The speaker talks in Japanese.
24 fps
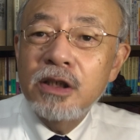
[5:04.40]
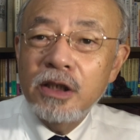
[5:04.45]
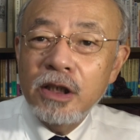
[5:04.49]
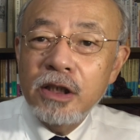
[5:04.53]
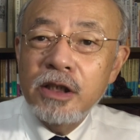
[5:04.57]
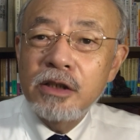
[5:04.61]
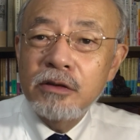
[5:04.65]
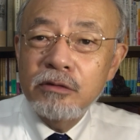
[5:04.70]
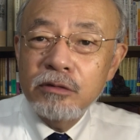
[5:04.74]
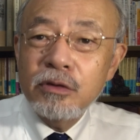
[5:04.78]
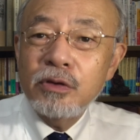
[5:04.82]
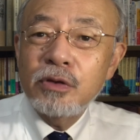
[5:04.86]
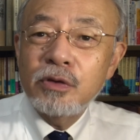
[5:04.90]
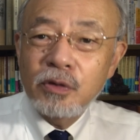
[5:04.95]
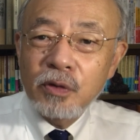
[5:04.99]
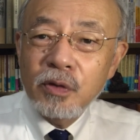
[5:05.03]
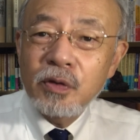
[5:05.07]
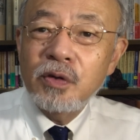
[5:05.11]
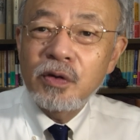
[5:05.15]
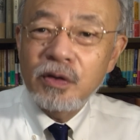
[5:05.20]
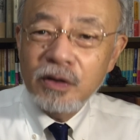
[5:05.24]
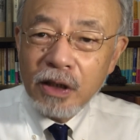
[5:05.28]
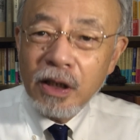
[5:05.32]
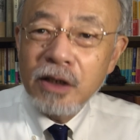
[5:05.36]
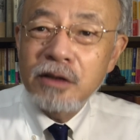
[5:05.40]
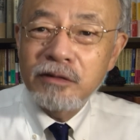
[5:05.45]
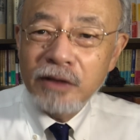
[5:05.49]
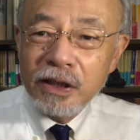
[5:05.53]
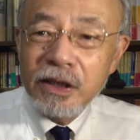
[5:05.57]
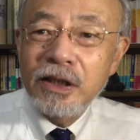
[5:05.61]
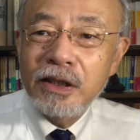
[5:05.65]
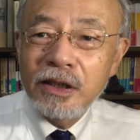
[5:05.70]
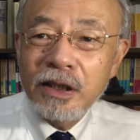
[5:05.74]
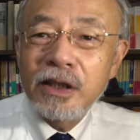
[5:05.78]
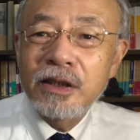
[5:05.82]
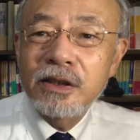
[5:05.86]
できるということになるわ
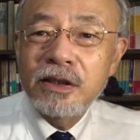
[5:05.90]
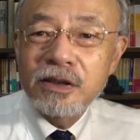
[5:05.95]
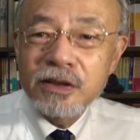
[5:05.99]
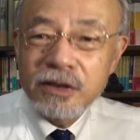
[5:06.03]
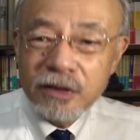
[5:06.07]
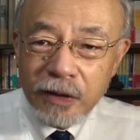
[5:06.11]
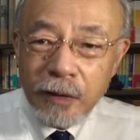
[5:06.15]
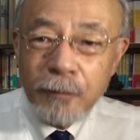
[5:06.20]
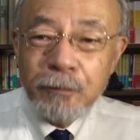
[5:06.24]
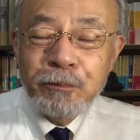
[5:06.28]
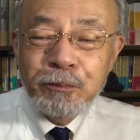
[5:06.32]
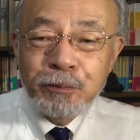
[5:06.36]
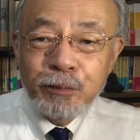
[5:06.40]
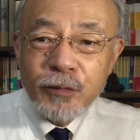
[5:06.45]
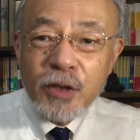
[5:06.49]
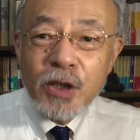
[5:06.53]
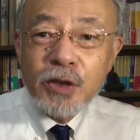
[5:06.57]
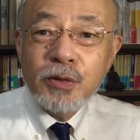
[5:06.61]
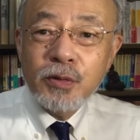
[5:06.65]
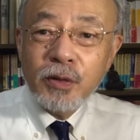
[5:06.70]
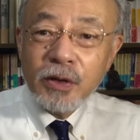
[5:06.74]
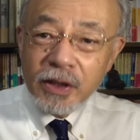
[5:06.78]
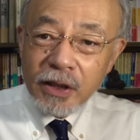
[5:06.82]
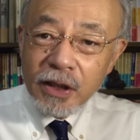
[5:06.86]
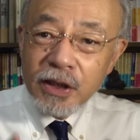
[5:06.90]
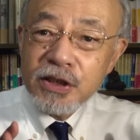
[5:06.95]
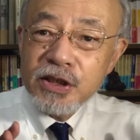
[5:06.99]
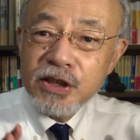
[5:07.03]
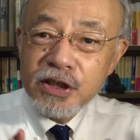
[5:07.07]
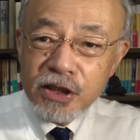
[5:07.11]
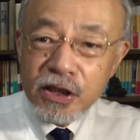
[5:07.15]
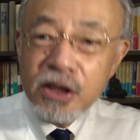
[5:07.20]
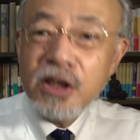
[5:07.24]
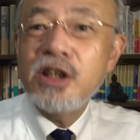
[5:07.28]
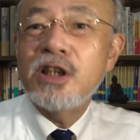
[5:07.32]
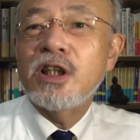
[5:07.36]
けなんですね。でそれが
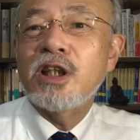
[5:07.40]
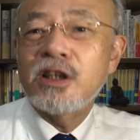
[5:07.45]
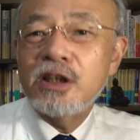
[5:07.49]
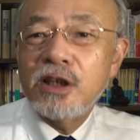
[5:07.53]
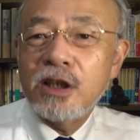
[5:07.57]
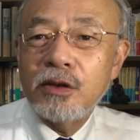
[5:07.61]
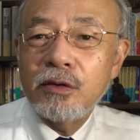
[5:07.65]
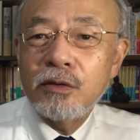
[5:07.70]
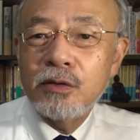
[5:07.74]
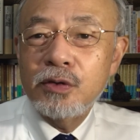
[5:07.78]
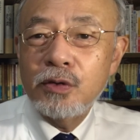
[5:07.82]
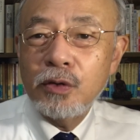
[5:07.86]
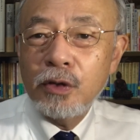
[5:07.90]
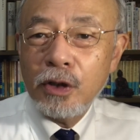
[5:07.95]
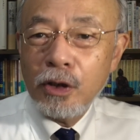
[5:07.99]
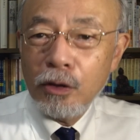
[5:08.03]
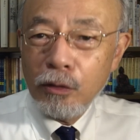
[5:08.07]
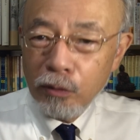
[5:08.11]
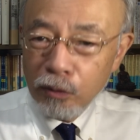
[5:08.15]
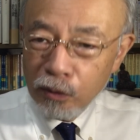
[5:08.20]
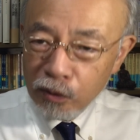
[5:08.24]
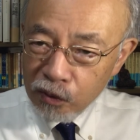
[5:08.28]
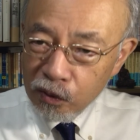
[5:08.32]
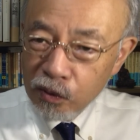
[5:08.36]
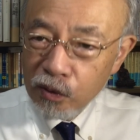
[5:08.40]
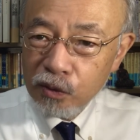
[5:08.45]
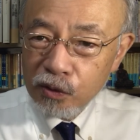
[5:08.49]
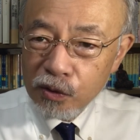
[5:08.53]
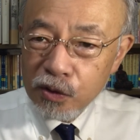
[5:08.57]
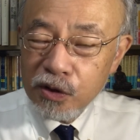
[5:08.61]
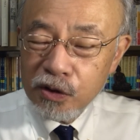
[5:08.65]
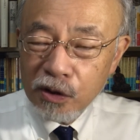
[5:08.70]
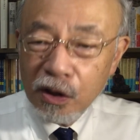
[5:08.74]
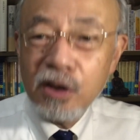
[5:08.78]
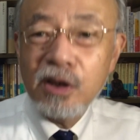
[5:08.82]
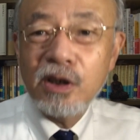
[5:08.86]
真理なんだと、それが本当の
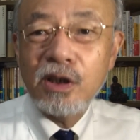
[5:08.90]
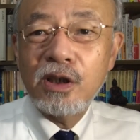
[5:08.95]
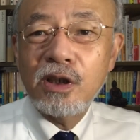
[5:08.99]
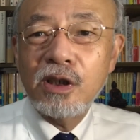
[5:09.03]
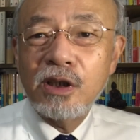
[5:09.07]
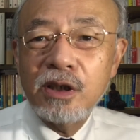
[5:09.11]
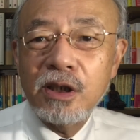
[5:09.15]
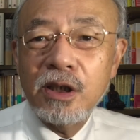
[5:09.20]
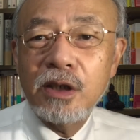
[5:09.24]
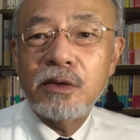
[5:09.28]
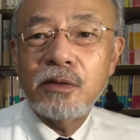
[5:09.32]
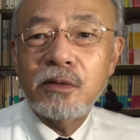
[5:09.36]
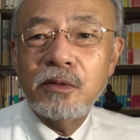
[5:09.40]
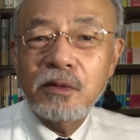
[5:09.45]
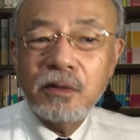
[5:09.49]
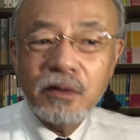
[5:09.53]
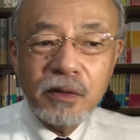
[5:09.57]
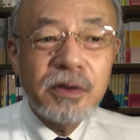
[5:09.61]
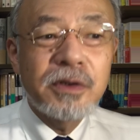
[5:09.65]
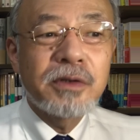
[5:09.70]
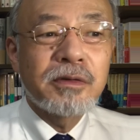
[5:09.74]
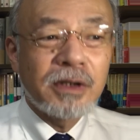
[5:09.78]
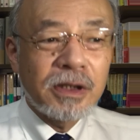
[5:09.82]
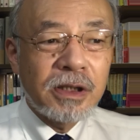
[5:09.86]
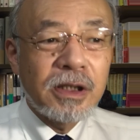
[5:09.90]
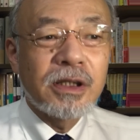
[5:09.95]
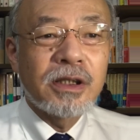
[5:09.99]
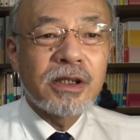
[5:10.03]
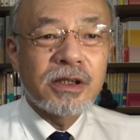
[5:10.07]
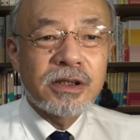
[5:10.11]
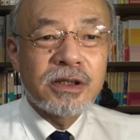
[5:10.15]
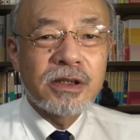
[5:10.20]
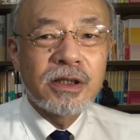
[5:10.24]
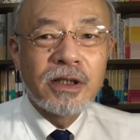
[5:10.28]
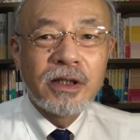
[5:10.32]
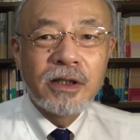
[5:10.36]
姿なんだと、こういうわけ
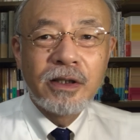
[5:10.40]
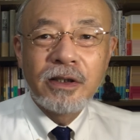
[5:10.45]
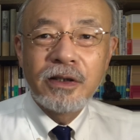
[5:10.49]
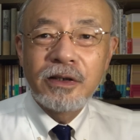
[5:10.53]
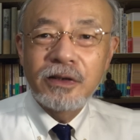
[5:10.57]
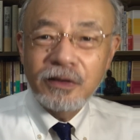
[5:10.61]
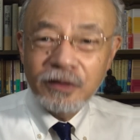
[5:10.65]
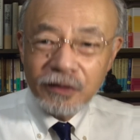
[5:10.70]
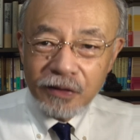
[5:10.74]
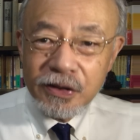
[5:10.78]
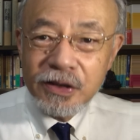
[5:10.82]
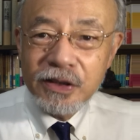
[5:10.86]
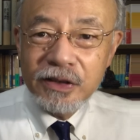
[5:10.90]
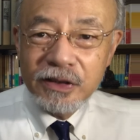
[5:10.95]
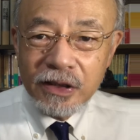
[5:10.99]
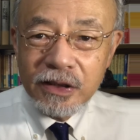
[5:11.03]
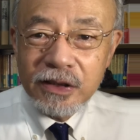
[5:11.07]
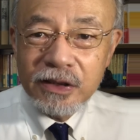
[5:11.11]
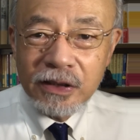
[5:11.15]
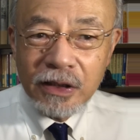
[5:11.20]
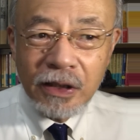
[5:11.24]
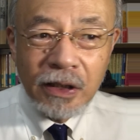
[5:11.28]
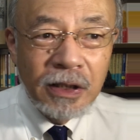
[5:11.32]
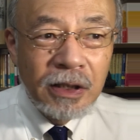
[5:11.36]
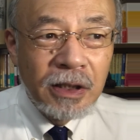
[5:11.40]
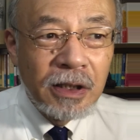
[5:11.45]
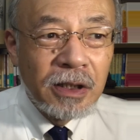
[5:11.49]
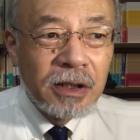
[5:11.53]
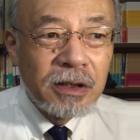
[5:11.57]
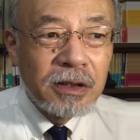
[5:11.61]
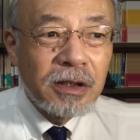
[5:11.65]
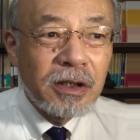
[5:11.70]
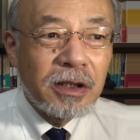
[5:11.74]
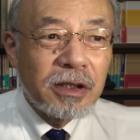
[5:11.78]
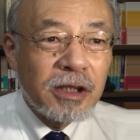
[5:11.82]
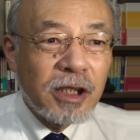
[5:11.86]
です。よろしいですか。
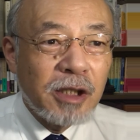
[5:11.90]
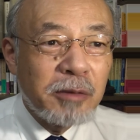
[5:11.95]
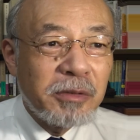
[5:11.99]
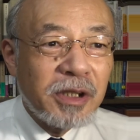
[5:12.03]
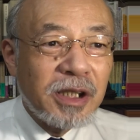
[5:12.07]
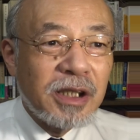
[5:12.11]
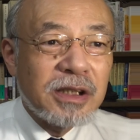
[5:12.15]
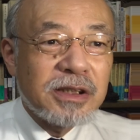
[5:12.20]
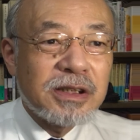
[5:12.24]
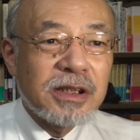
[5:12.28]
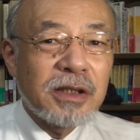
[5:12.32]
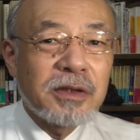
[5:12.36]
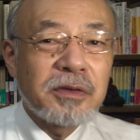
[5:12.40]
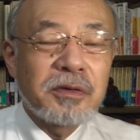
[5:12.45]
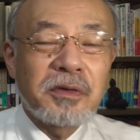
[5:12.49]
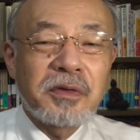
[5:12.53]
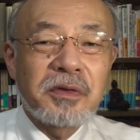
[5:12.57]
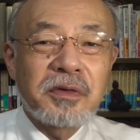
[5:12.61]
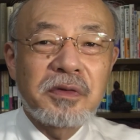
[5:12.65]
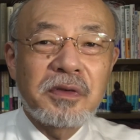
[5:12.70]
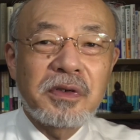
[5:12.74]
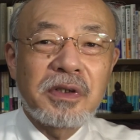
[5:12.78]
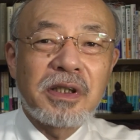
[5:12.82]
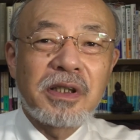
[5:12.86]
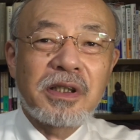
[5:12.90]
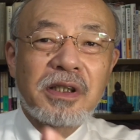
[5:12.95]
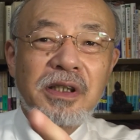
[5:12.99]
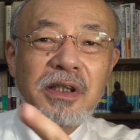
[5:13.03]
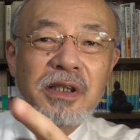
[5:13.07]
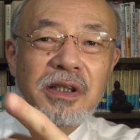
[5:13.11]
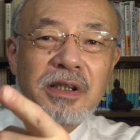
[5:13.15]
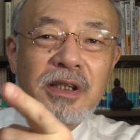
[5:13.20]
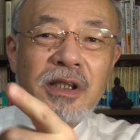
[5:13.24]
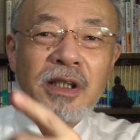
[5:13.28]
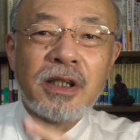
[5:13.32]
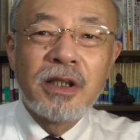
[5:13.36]
だから山川さんのこの考え
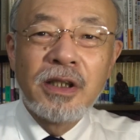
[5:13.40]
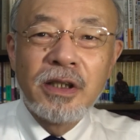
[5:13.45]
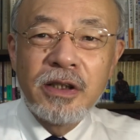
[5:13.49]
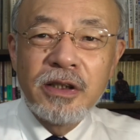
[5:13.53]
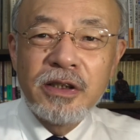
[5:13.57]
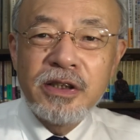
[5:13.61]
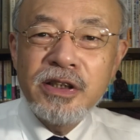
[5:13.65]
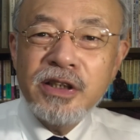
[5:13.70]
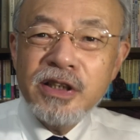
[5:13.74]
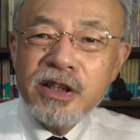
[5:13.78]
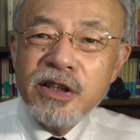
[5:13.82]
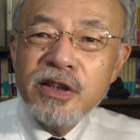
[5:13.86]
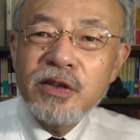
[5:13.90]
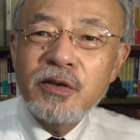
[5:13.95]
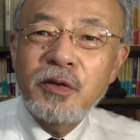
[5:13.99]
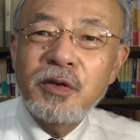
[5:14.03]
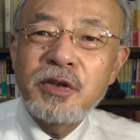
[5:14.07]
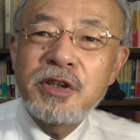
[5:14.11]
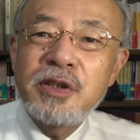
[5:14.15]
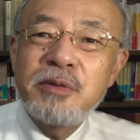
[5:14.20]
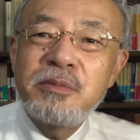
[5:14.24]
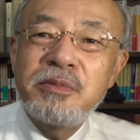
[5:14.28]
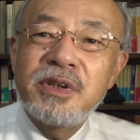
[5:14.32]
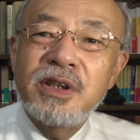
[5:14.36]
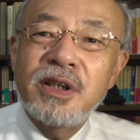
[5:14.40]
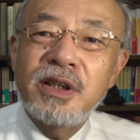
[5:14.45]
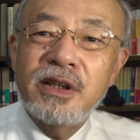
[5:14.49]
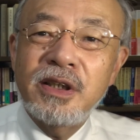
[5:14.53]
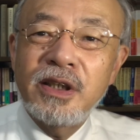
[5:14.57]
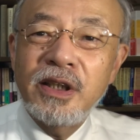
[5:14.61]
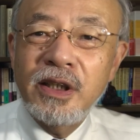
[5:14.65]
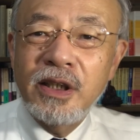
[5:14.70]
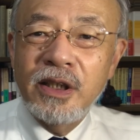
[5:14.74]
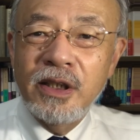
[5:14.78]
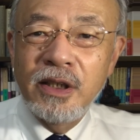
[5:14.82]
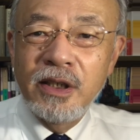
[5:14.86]
方、いいように見え
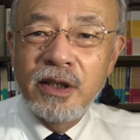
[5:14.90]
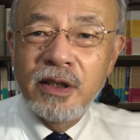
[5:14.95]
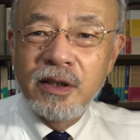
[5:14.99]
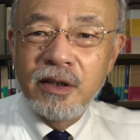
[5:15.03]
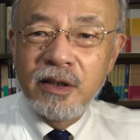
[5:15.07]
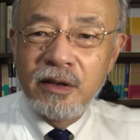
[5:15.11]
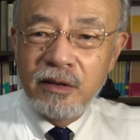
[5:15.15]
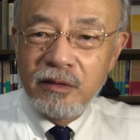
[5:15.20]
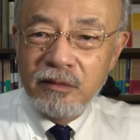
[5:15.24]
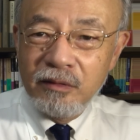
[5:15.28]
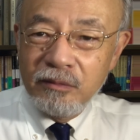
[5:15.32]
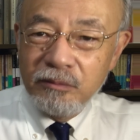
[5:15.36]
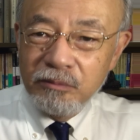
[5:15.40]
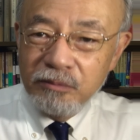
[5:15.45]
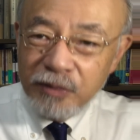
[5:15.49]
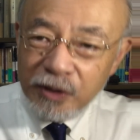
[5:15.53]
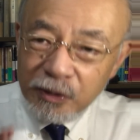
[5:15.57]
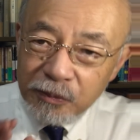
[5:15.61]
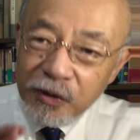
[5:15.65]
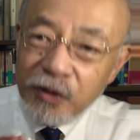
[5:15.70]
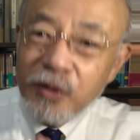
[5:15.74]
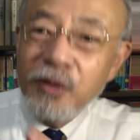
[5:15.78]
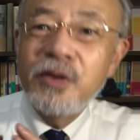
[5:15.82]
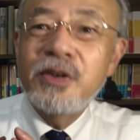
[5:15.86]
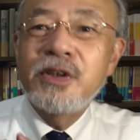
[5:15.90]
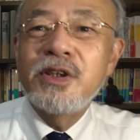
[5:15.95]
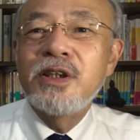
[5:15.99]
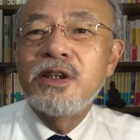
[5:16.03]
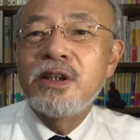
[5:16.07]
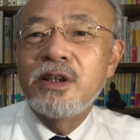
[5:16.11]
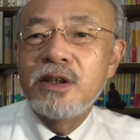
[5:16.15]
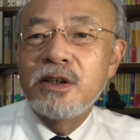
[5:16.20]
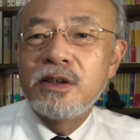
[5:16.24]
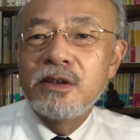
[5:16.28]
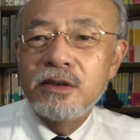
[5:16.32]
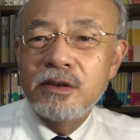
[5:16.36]
て微妙
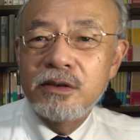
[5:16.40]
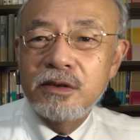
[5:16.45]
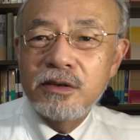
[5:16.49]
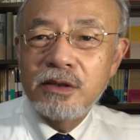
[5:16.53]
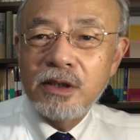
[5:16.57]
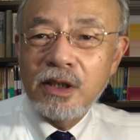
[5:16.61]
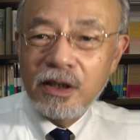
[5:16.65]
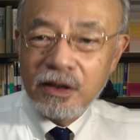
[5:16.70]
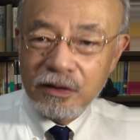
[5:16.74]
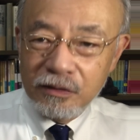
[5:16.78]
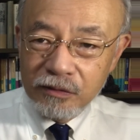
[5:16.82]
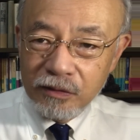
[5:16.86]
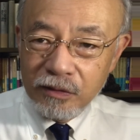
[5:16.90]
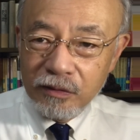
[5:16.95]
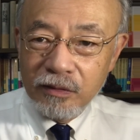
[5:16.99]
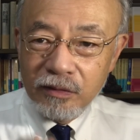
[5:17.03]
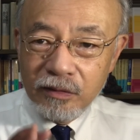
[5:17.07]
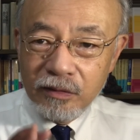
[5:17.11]
にあの